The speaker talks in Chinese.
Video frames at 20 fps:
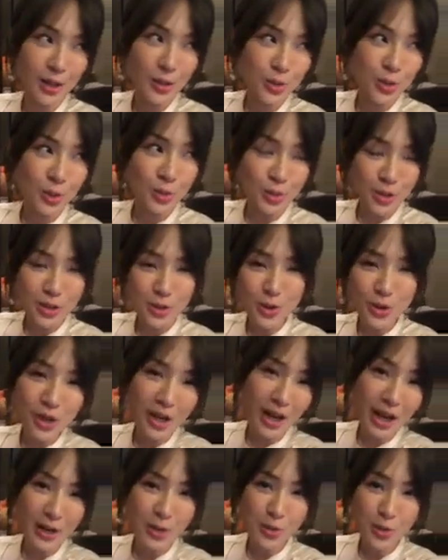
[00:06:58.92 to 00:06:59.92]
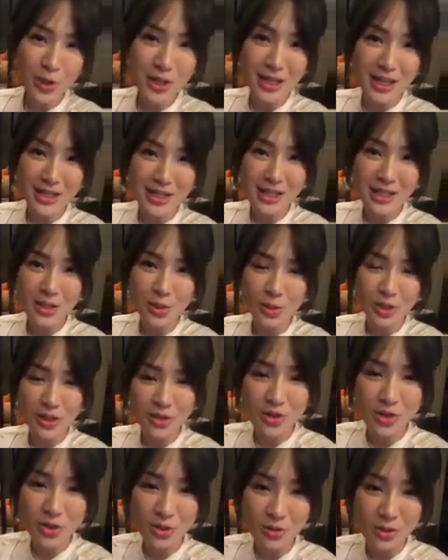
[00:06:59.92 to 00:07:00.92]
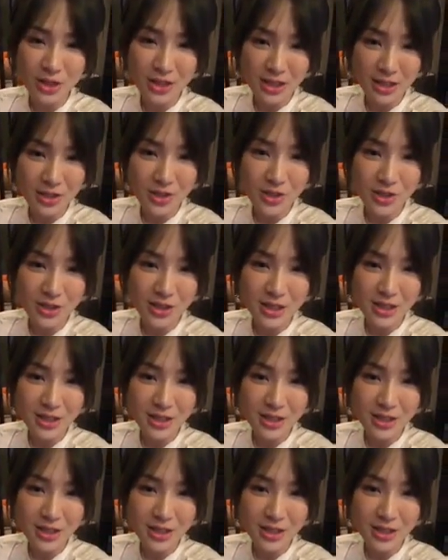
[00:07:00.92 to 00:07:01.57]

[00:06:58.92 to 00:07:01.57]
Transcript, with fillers: 所以我最近就很爱渲染自己有点瘦这件事